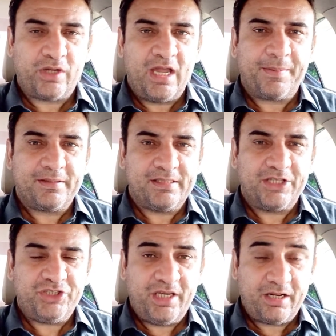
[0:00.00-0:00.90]
कि आपके
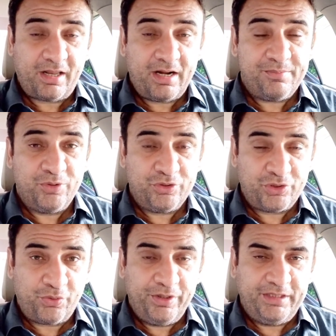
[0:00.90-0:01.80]
साथ शेयर करना बहुत
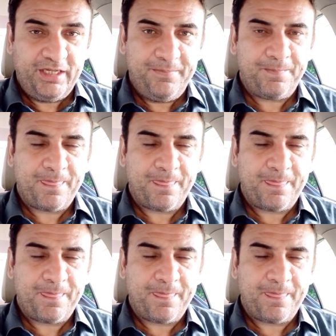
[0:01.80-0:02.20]
ज़रूरी थी